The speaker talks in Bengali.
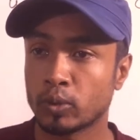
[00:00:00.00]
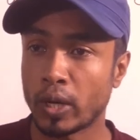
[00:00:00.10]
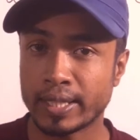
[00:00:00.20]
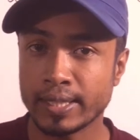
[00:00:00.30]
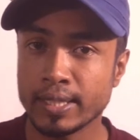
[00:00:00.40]

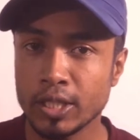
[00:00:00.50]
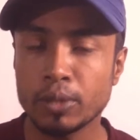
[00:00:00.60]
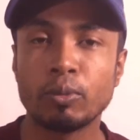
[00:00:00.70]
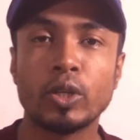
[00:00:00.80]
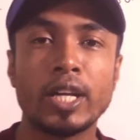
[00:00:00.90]
তো একটা জিনিস
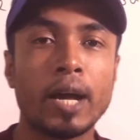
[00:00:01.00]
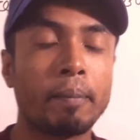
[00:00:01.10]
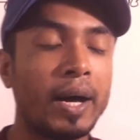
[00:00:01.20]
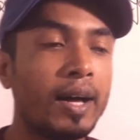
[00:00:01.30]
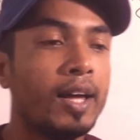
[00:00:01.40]
মনে
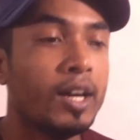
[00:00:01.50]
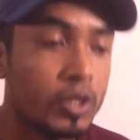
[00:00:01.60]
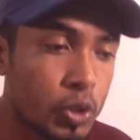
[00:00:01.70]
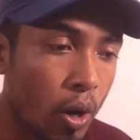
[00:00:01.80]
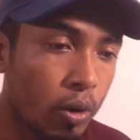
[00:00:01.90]
রাখবা
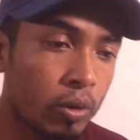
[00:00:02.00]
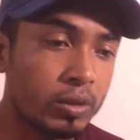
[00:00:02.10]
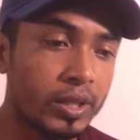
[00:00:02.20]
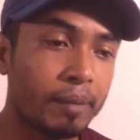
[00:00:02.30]
যখন